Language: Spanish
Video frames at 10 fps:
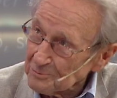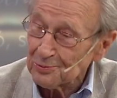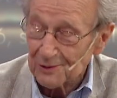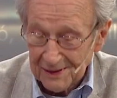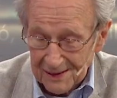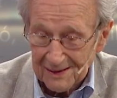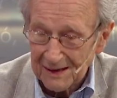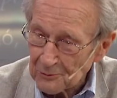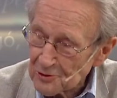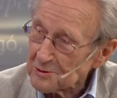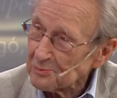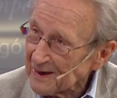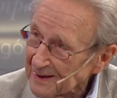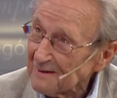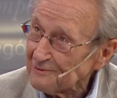porque la
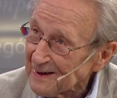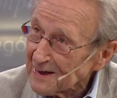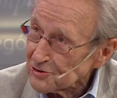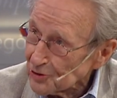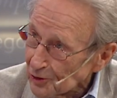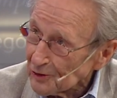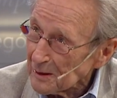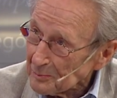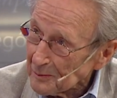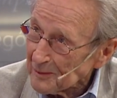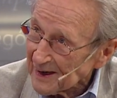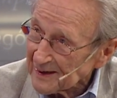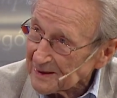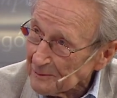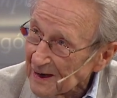municipalidad financió la primera
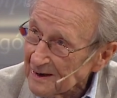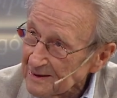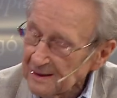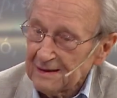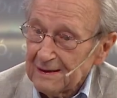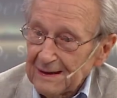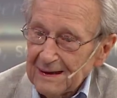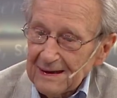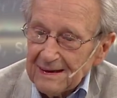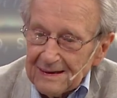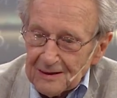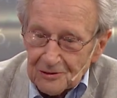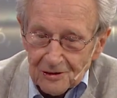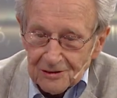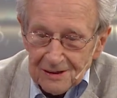Arteba. Y
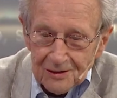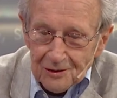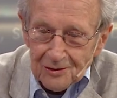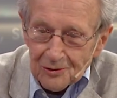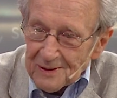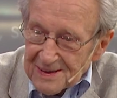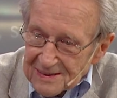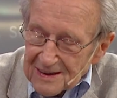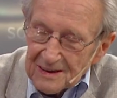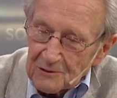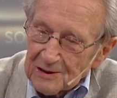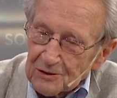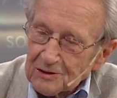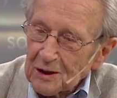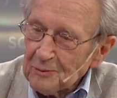entonces lo, hice y
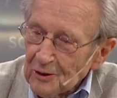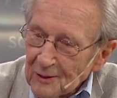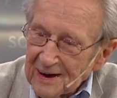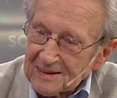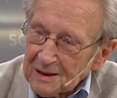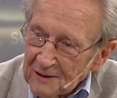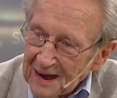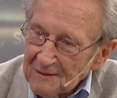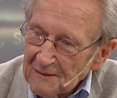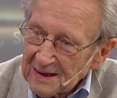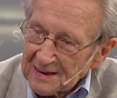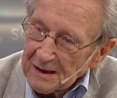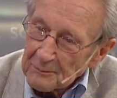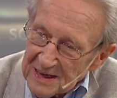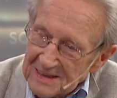cuando terminó Arteba, que
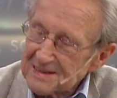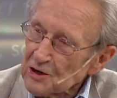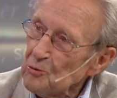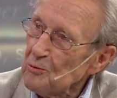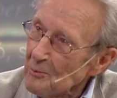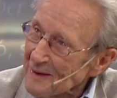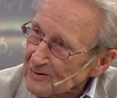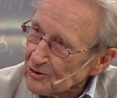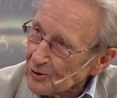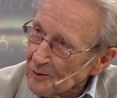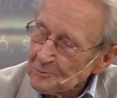también llegó un momento,